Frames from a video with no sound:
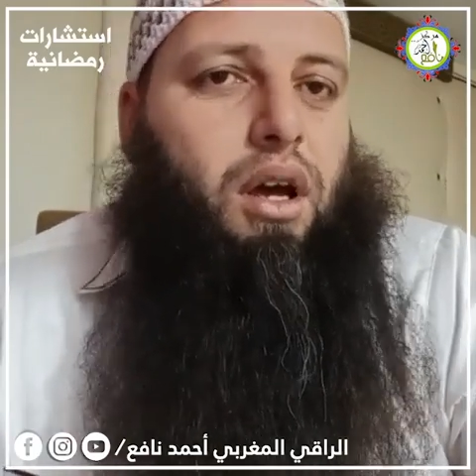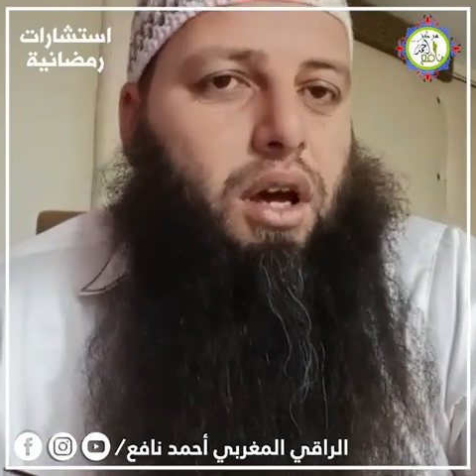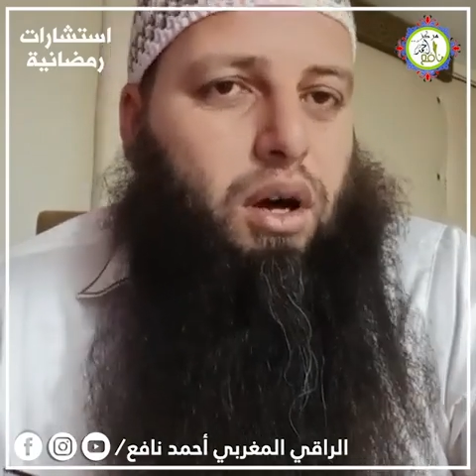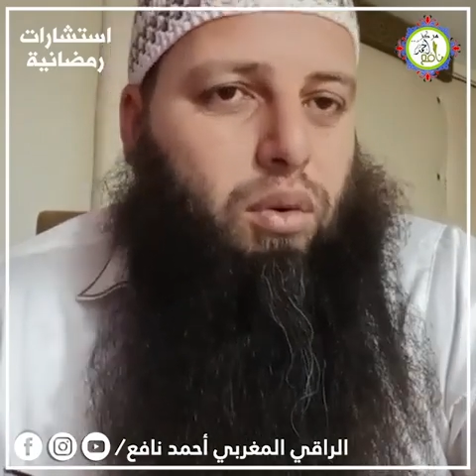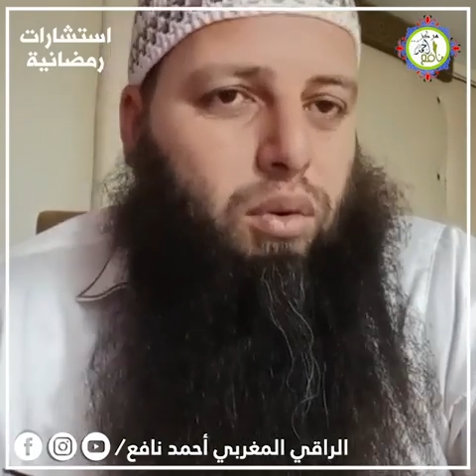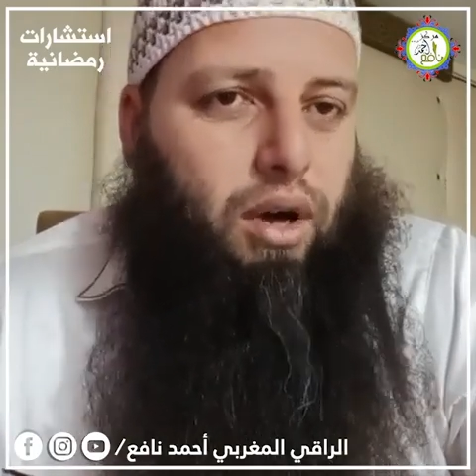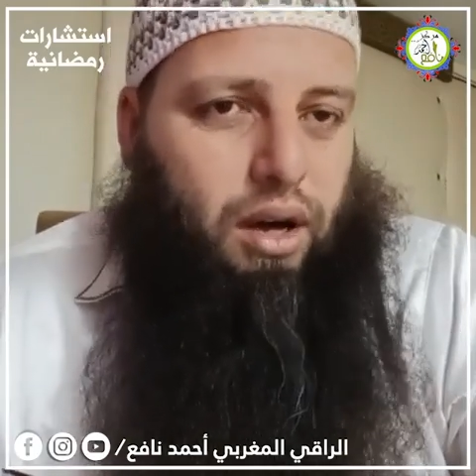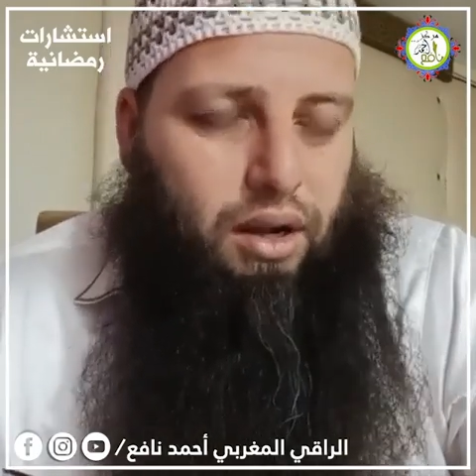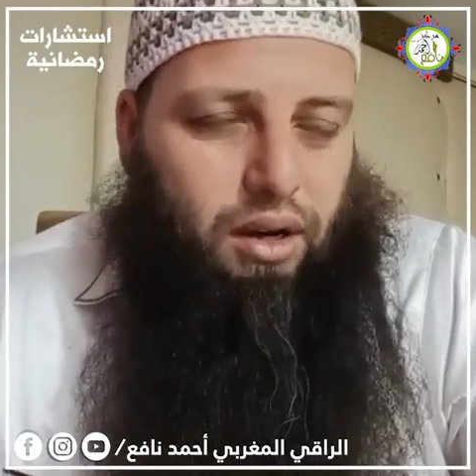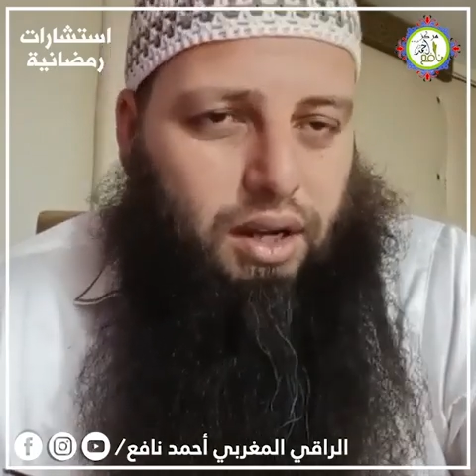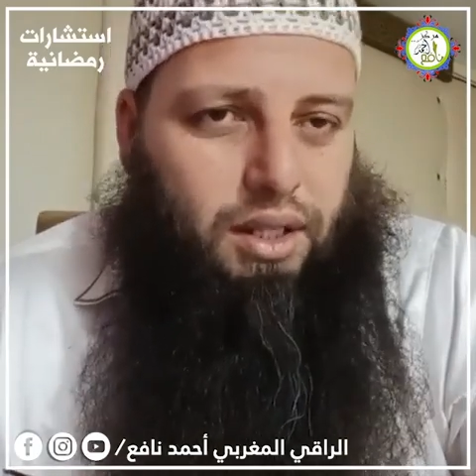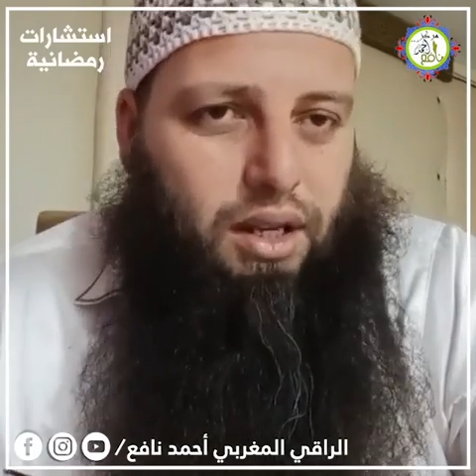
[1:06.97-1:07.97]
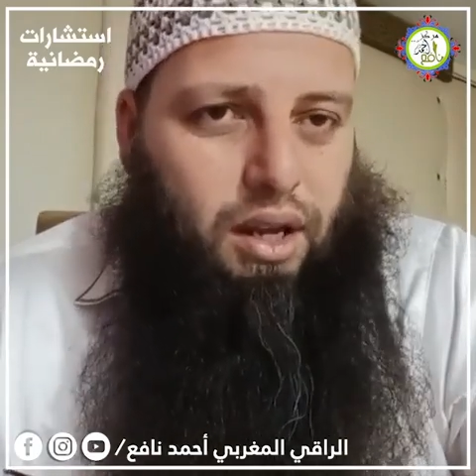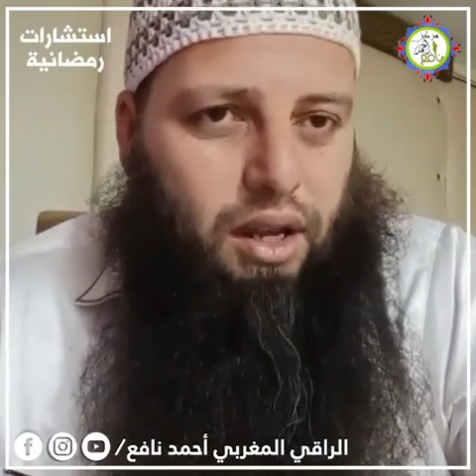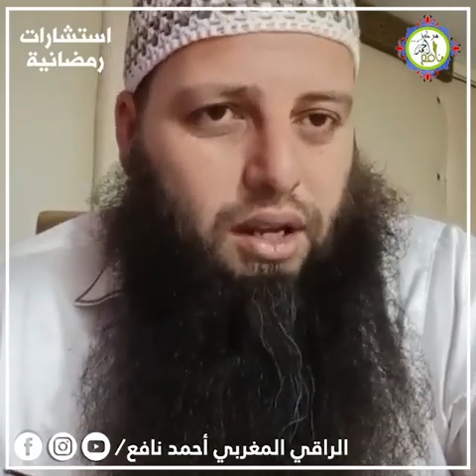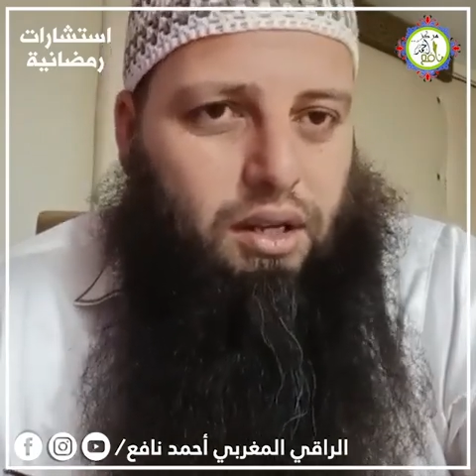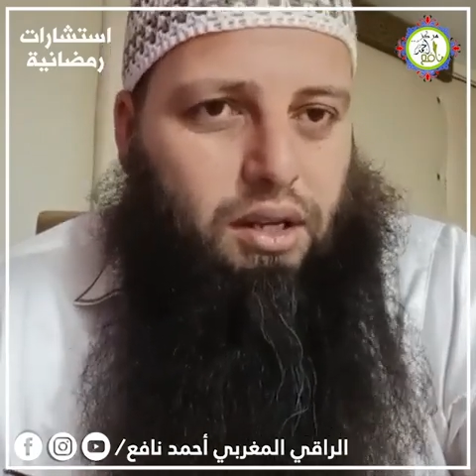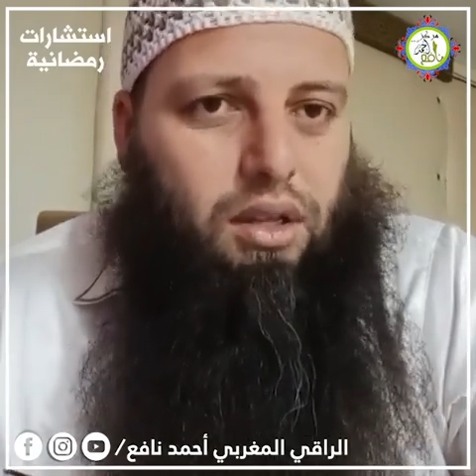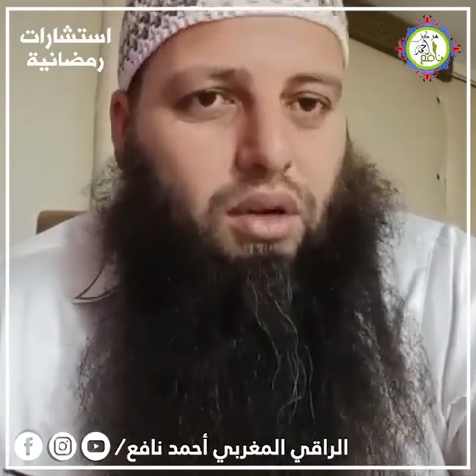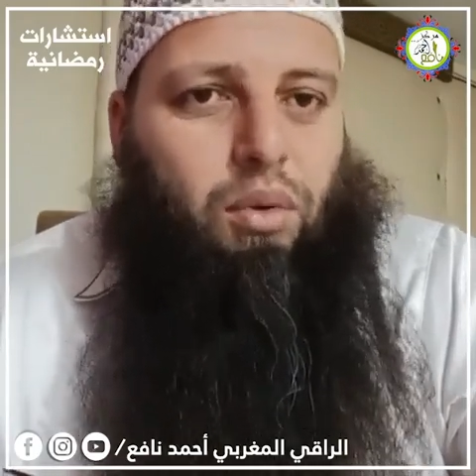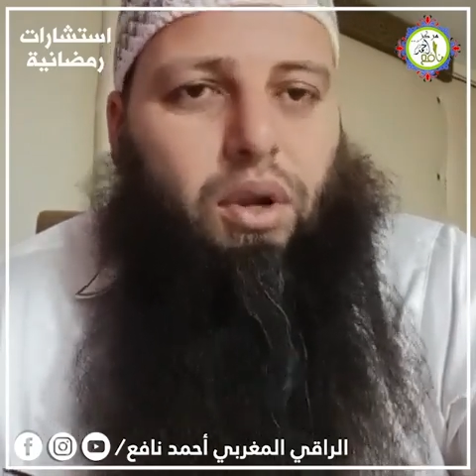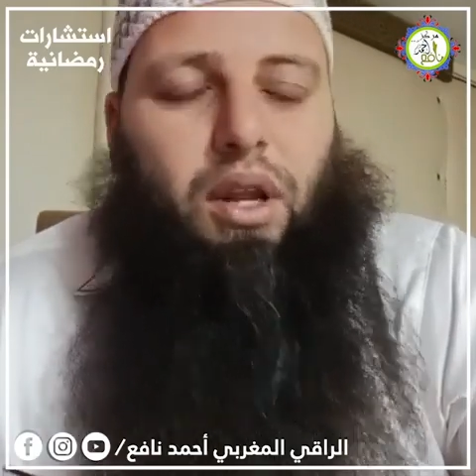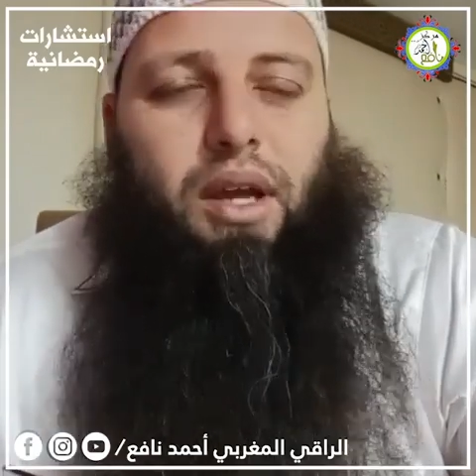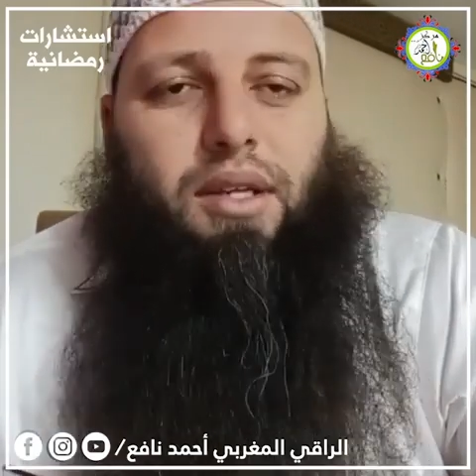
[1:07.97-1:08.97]
أو أعراض العين
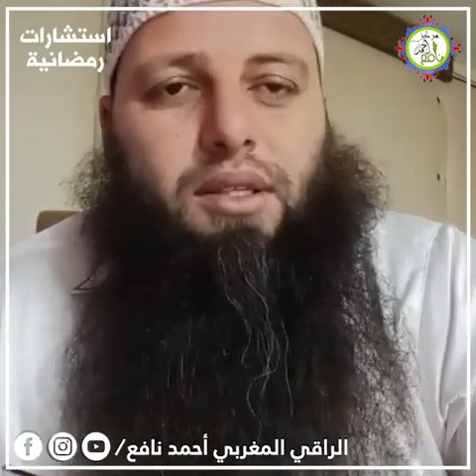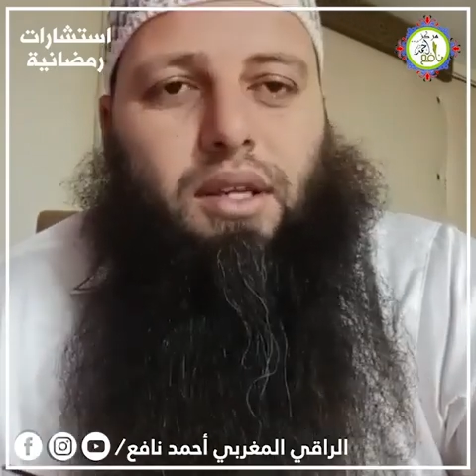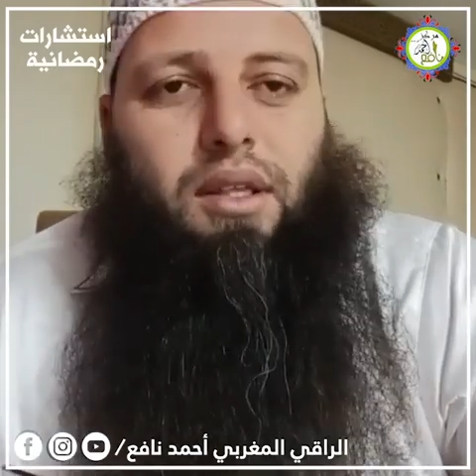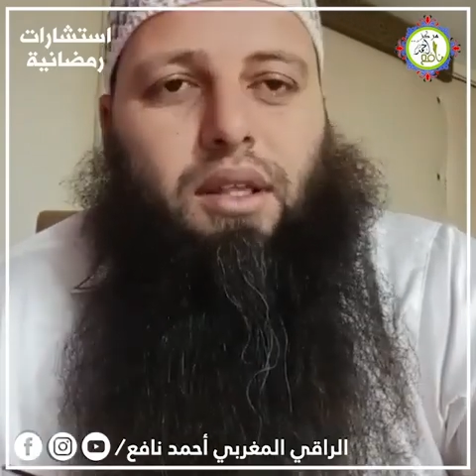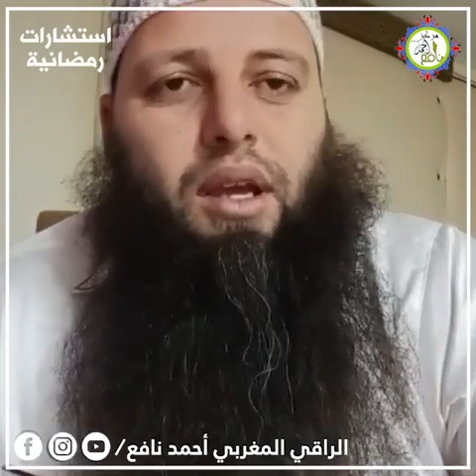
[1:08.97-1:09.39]
والحسد